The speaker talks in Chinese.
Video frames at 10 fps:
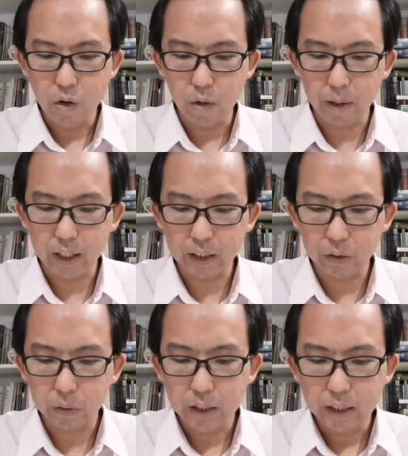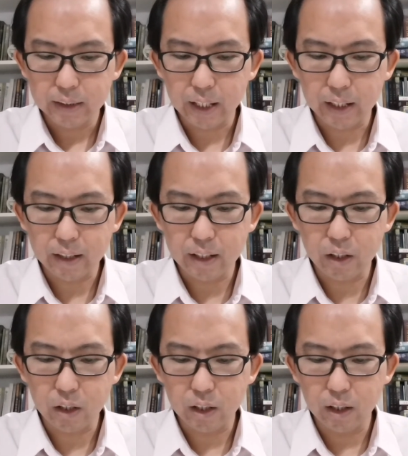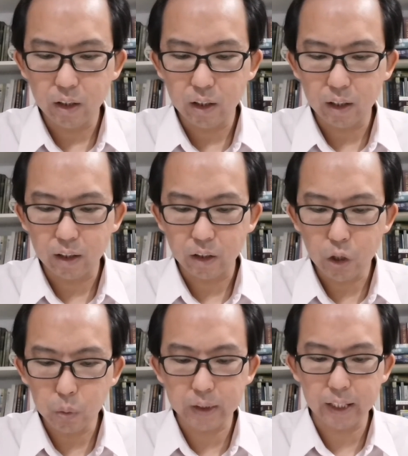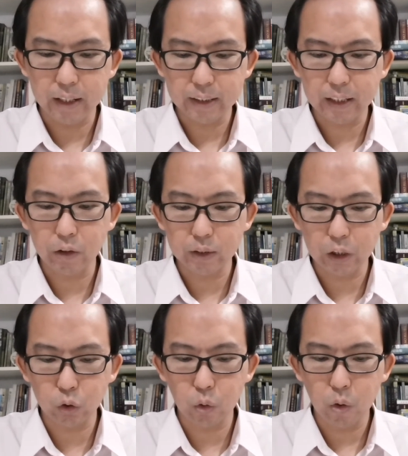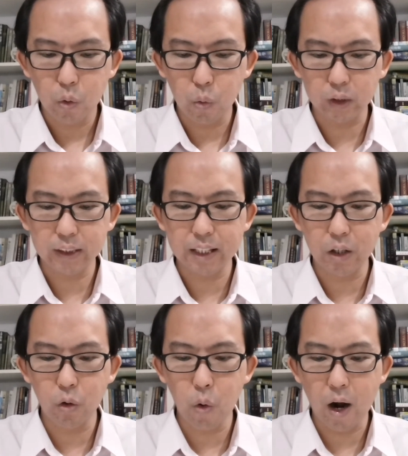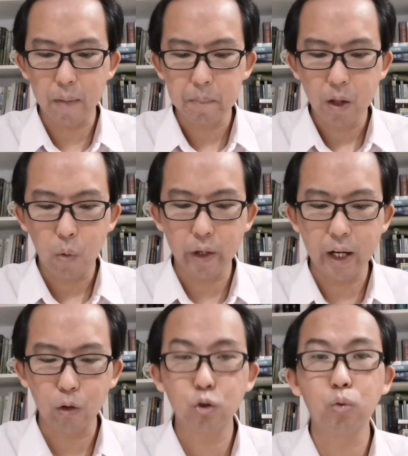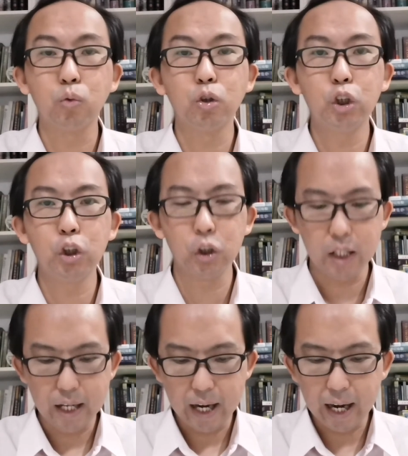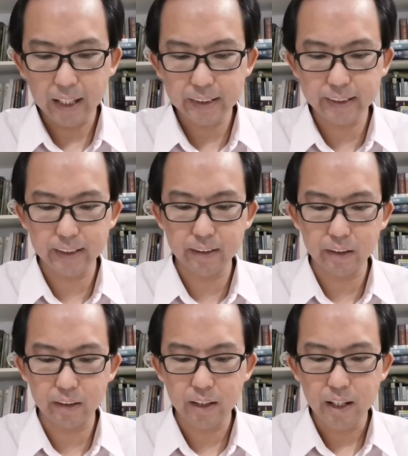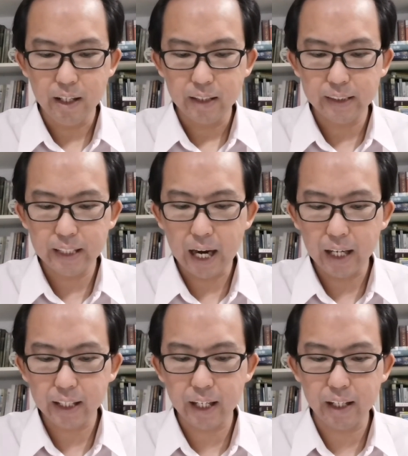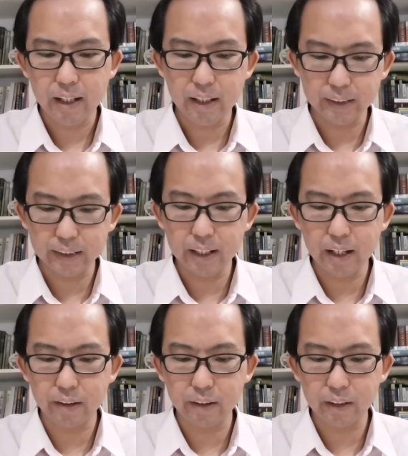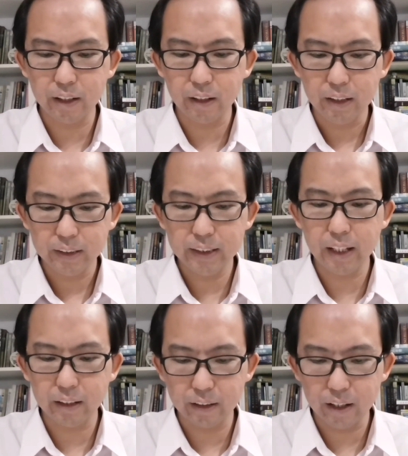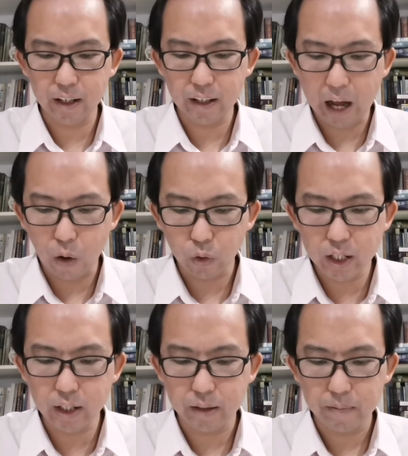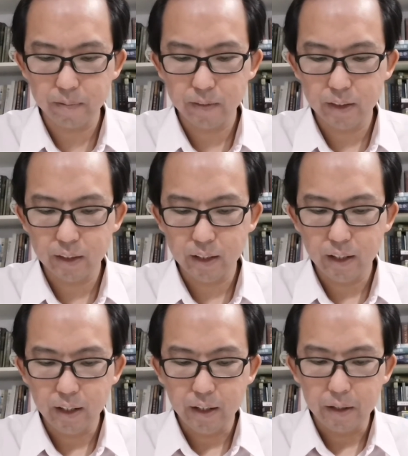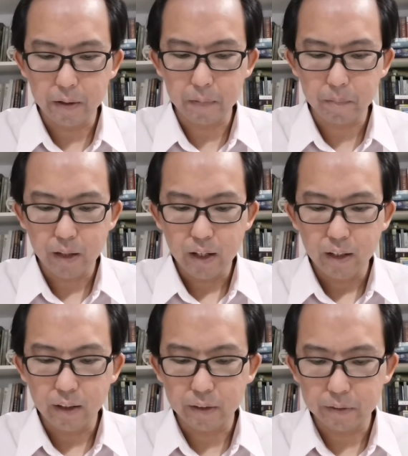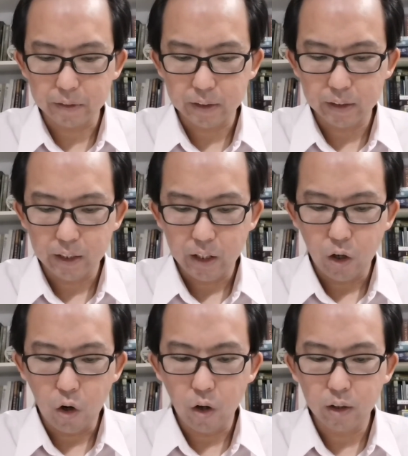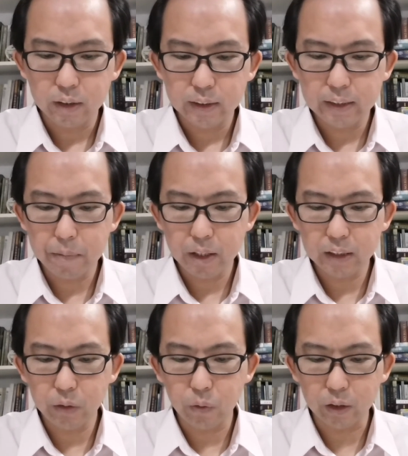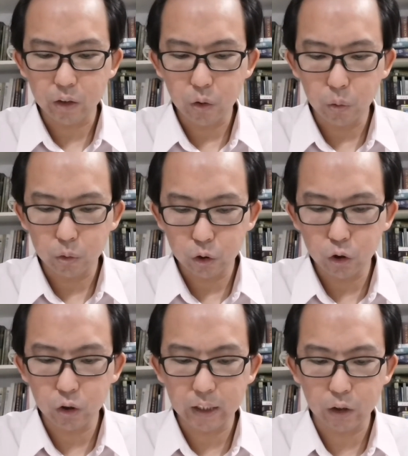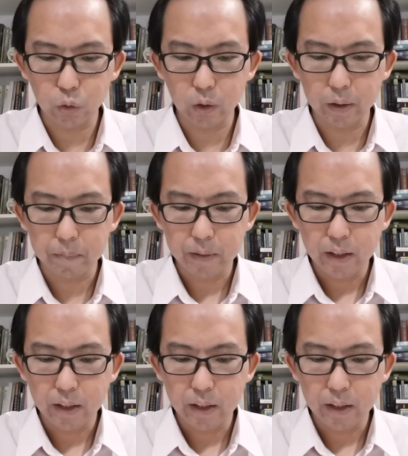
我们看到在第呃六节，上帝就在说：“我是耶和华，我要除去埃及人加给以色列人的这个的劳役。”好，呃，下面的经文又继续在说了。